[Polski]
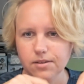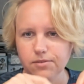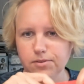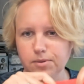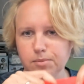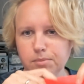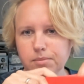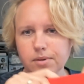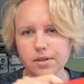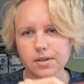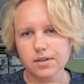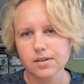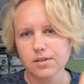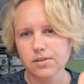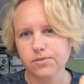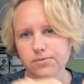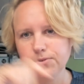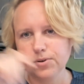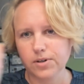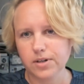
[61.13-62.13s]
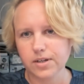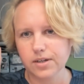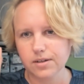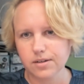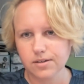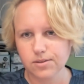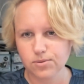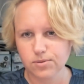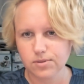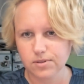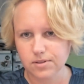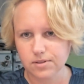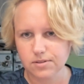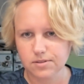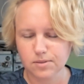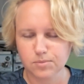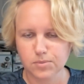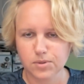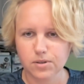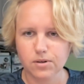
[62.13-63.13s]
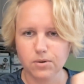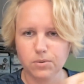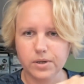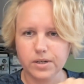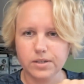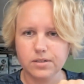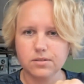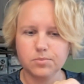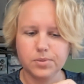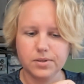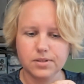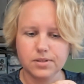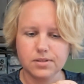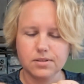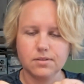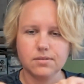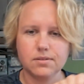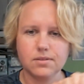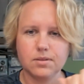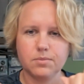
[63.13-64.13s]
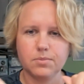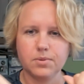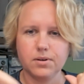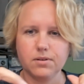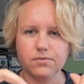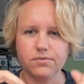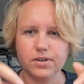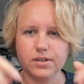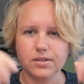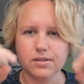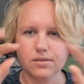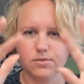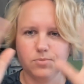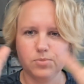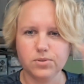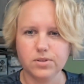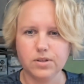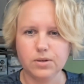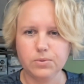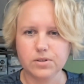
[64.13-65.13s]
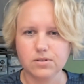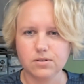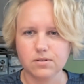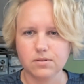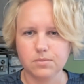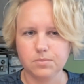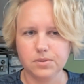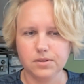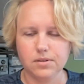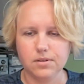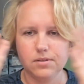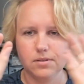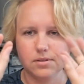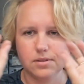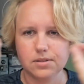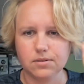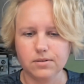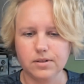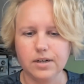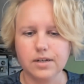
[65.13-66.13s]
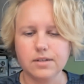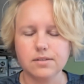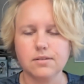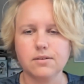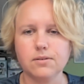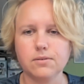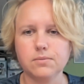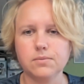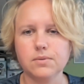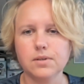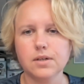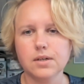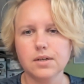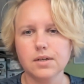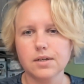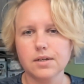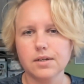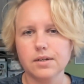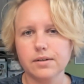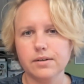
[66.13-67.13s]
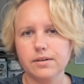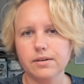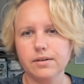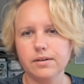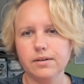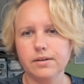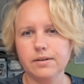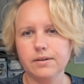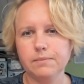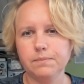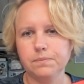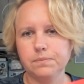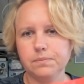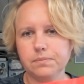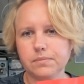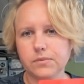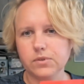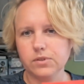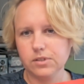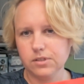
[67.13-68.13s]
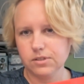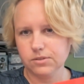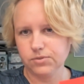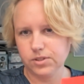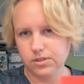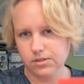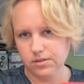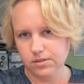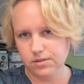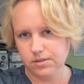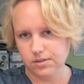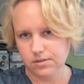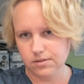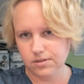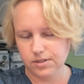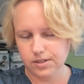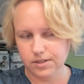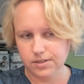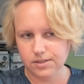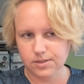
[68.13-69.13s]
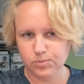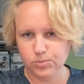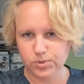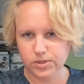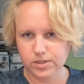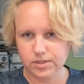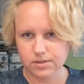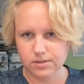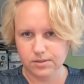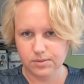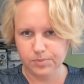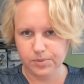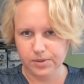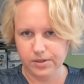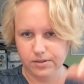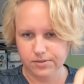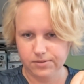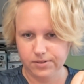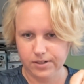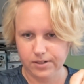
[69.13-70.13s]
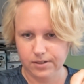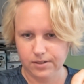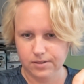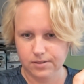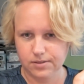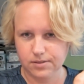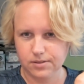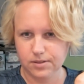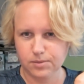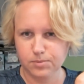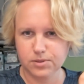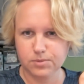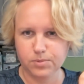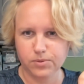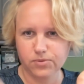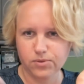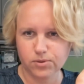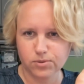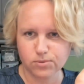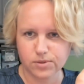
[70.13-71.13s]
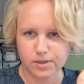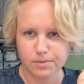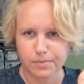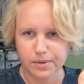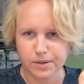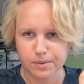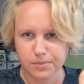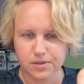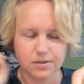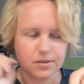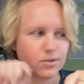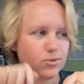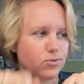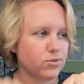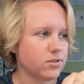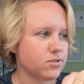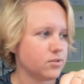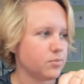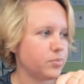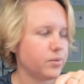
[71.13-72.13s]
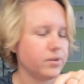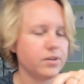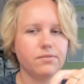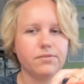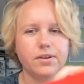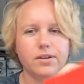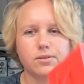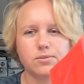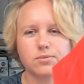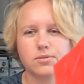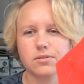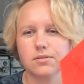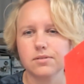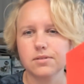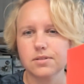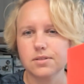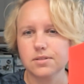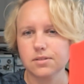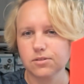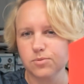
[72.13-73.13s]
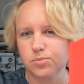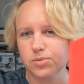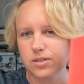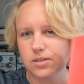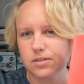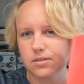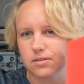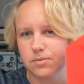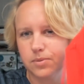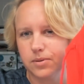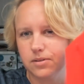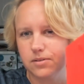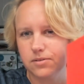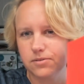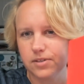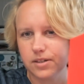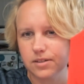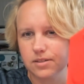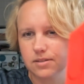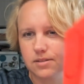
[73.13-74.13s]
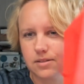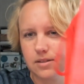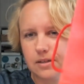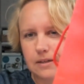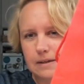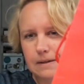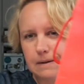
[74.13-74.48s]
nie wiem, worek, który niesie Mikołaj, czy prezent zapakowany w pudełeczko pięknie z kokardką, to jest właśnie ten czas present perfect. Nie bez powodu te memy niektóre się pojawiają, że to jest też present perfect.